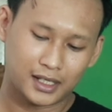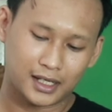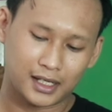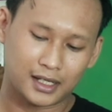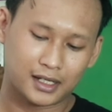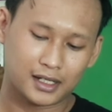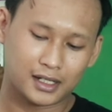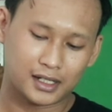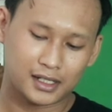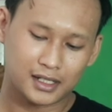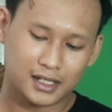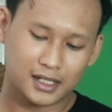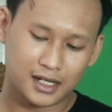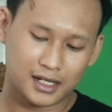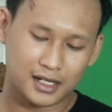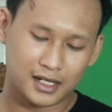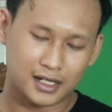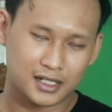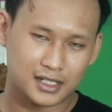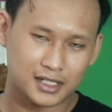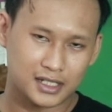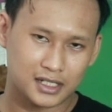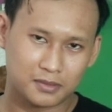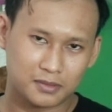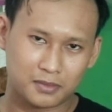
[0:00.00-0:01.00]
handlenya
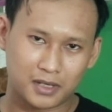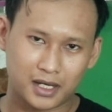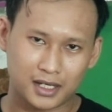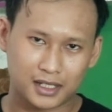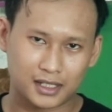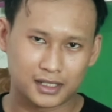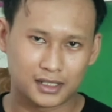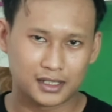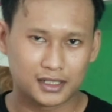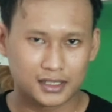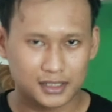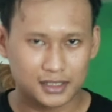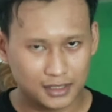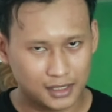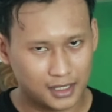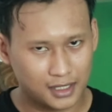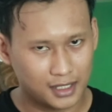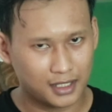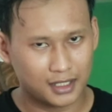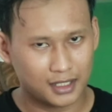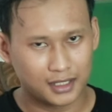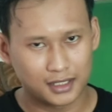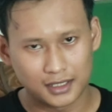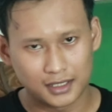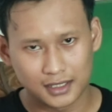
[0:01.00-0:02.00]
ada di sebelah kiri
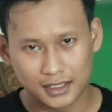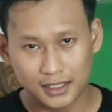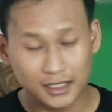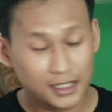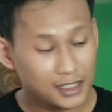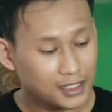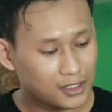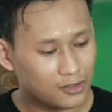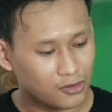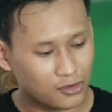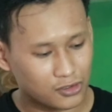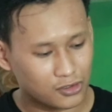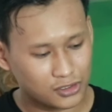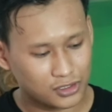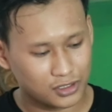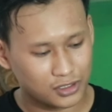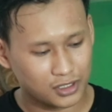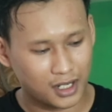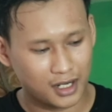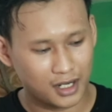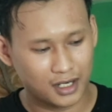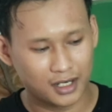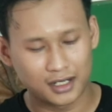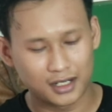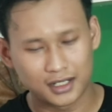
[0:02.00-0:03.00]
sedangkan di titik
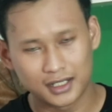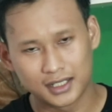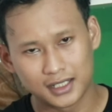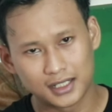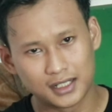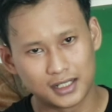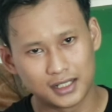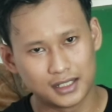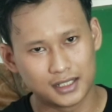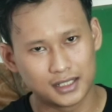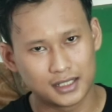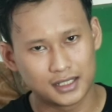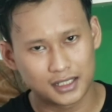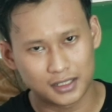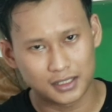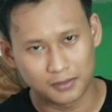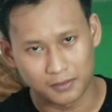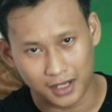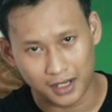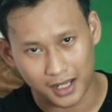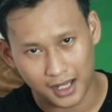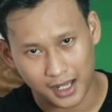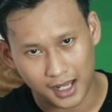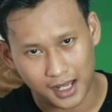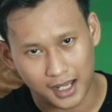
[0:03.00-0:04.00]
course ada di
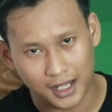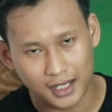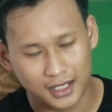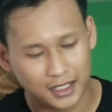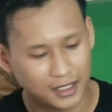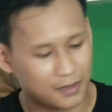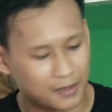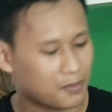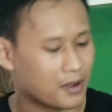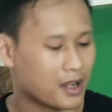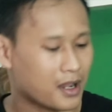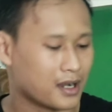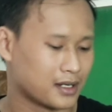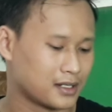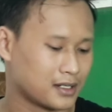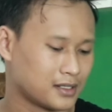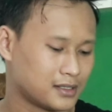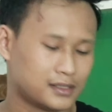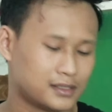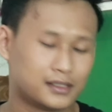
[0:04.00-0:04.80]
sebelah depan